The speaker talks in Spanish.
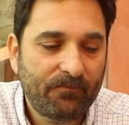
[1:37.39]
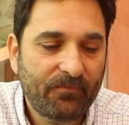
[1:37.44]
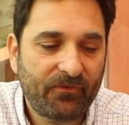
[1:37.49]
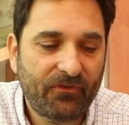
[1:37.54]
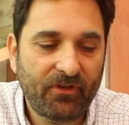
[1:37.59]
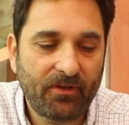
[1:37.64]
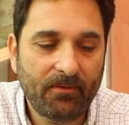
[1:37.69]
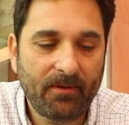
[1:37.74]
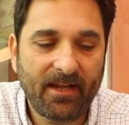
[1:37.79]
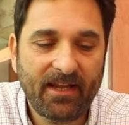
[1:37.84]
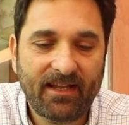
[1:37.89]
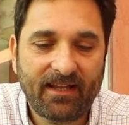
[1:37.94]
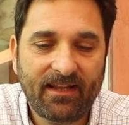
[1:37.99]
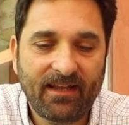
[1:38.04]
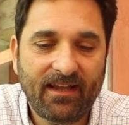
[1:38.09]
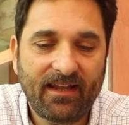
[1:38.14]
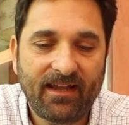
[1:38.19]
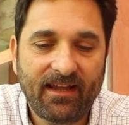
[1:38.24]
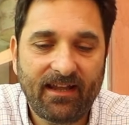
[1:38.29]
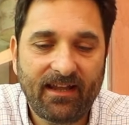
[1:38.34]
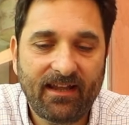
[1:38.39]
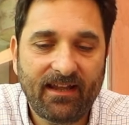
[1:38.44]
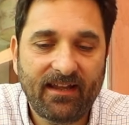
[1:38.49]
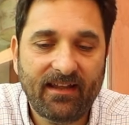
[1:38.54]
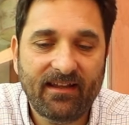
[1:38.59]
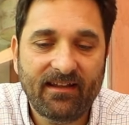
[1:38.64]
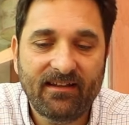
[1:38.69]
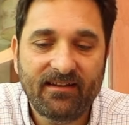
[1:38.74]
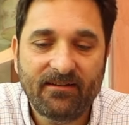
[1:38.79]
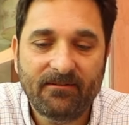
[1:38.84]
si ves
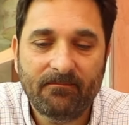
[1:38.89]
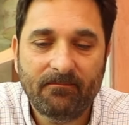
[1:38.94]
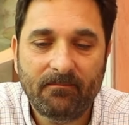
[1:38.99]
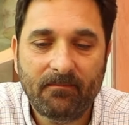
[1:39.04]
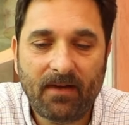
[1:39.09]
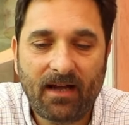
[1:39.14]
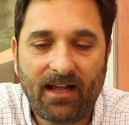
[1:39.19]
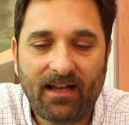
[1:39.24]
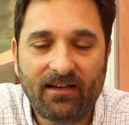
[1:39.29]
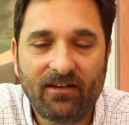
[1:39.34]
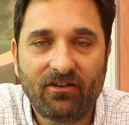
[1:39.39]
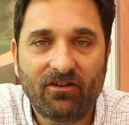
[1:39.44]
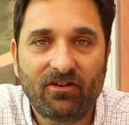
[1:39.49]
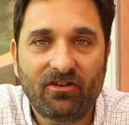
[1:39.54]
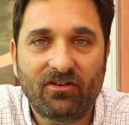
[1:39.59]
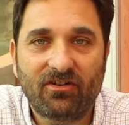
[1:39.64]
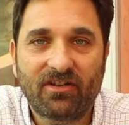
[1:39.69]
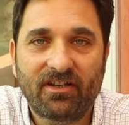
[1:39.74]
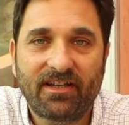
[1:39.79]
que algo